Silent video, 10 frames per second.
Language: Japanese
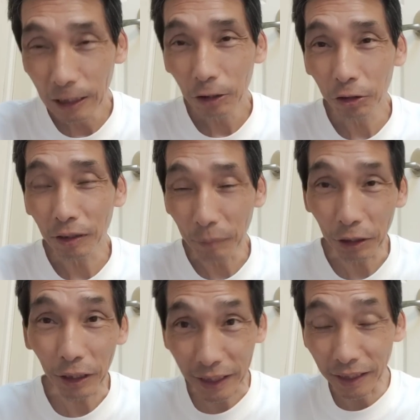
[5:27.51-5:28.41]
そして、まあ、要
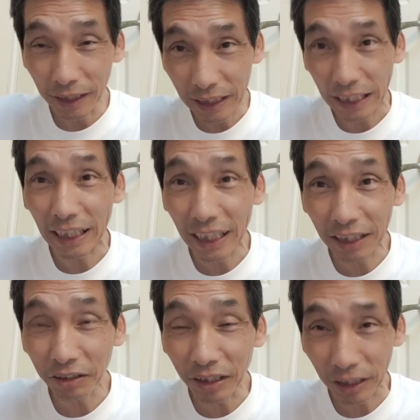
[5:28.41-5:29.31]
は、チャネラっ
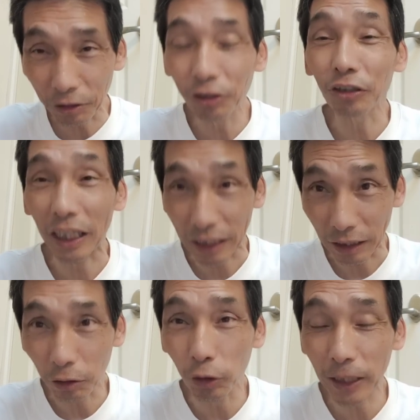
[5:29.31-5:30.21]
ていうか、そういう人だったの。
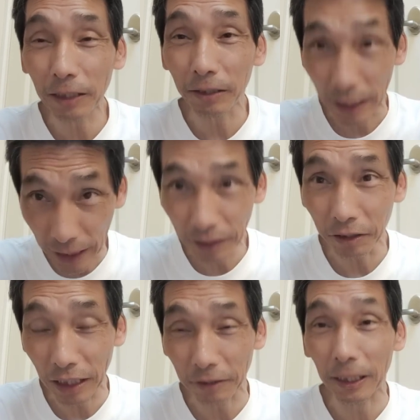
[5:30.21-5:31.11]
小桜さんって
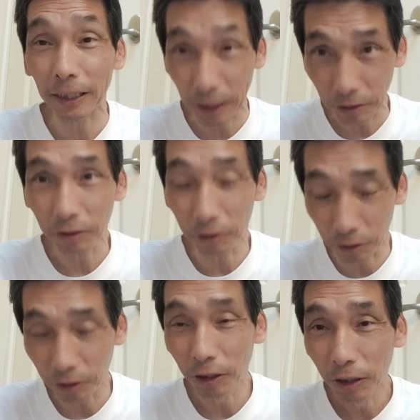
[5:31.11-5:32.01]
亡くなった人。うん。